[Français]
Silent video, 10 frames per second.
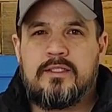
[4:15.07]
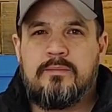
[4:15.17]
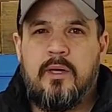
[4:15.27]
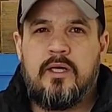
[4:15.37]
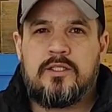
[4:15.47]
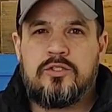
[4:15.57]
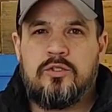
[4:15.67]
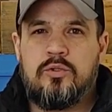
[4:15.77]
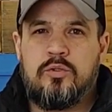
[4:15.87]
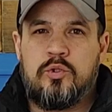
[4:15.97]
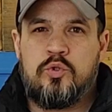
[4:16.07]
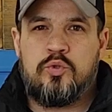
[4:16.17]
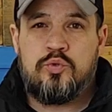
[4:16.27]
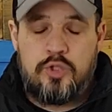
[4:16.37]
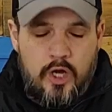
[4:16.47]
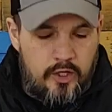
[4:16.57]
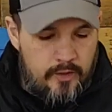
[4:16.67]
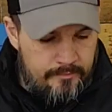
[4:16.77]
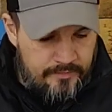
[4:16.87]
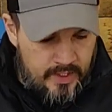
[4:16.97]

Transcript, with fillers: en l'espace euh, d'une heure.